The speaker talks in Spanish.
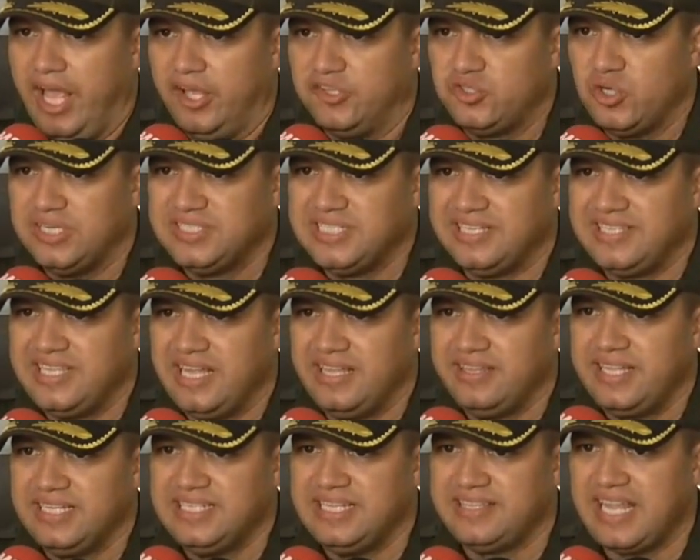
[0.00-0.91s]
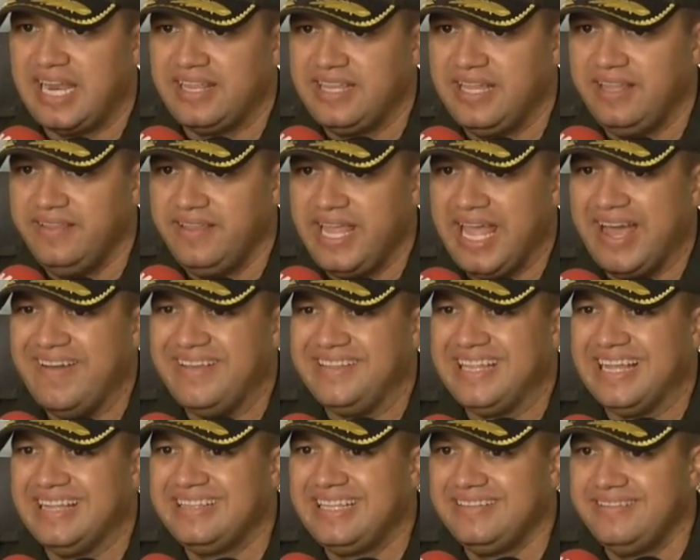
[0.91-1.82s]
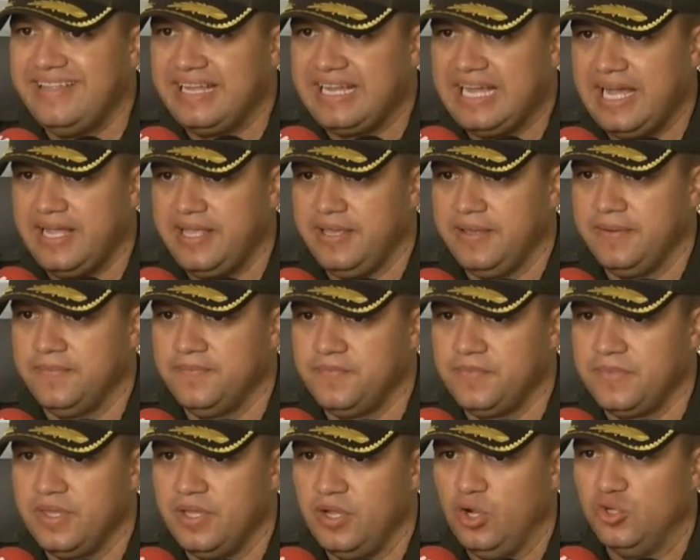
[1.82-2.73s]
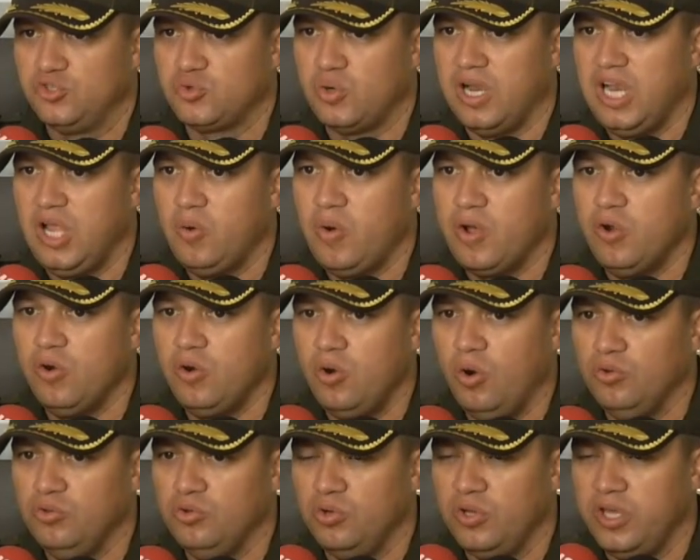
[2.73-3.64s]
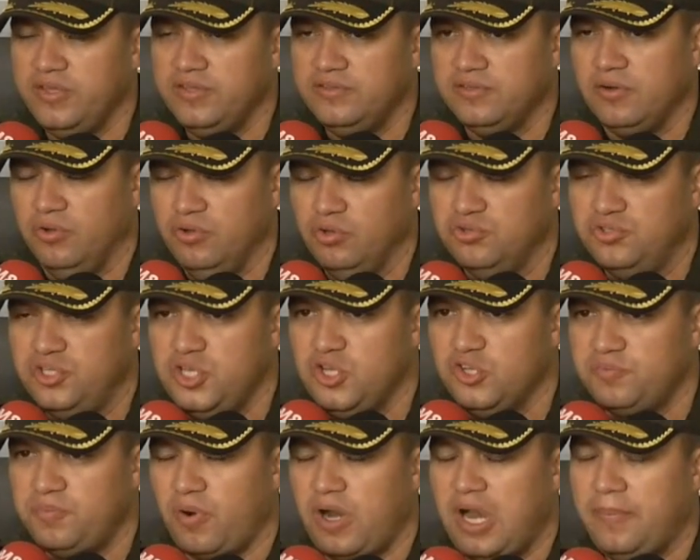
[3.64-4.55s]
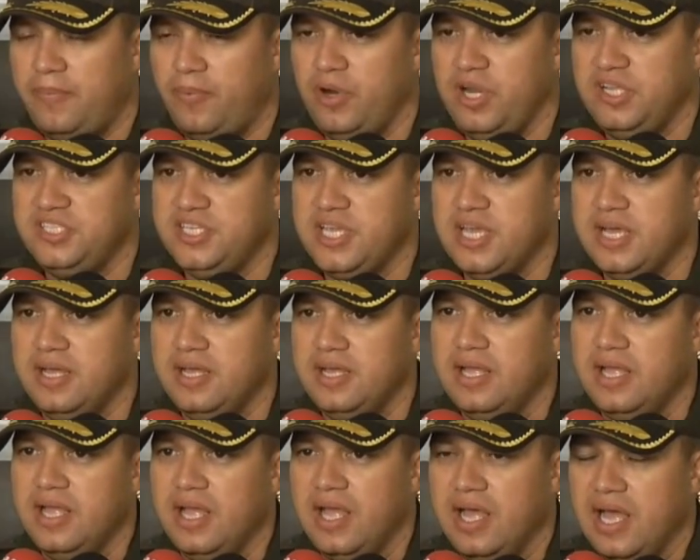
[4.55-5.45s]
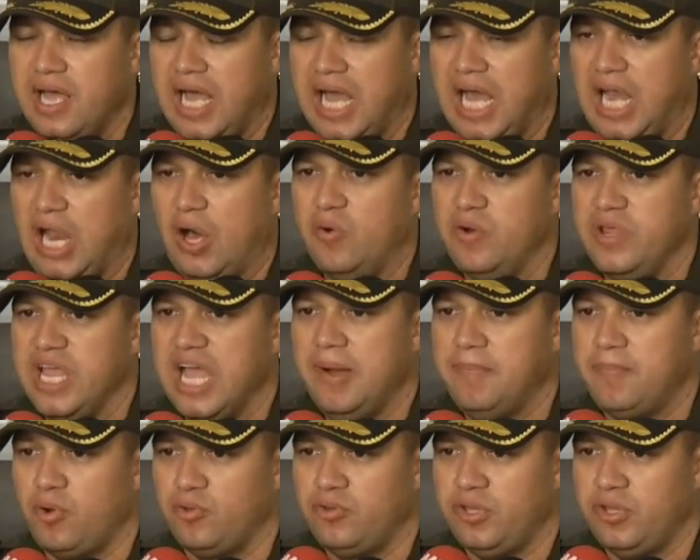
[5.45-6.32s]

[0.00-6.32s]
Estos asaltantes se tratan de habitantes de calle, los cuales fueron conducidos por la policía a la unidad de